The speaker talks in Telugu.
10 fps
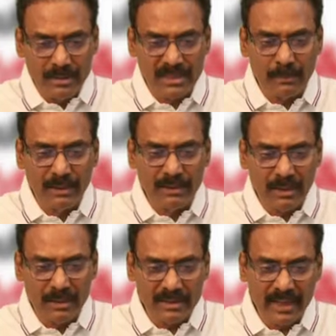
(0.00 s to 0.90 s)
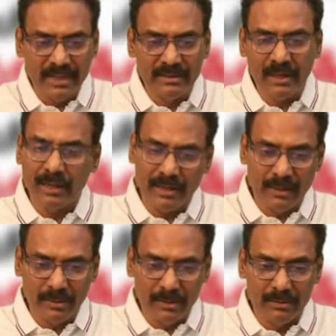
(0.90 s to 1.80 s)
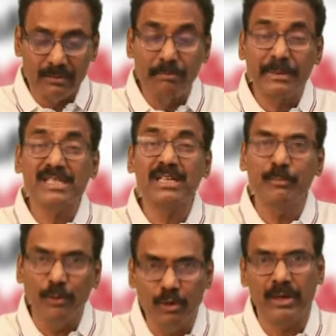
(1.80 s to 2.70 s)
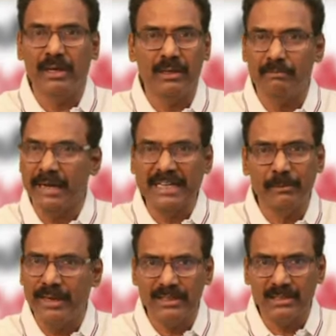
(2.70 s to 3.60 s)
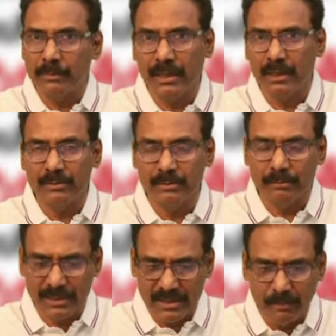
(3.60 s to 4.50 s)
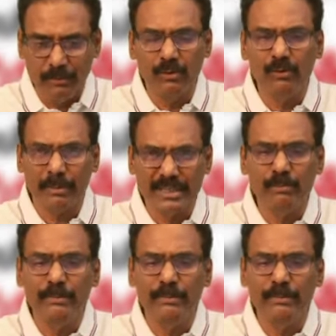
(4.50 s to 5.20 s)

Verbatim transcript: సమత సైనిక దళ అనేవాళ్ళు ప్రెస్ క్లబ్లోనండి బయట బహిరంగ సభ కాదు ప్రెస్ క్లబ్లో ఒక ప్రెస్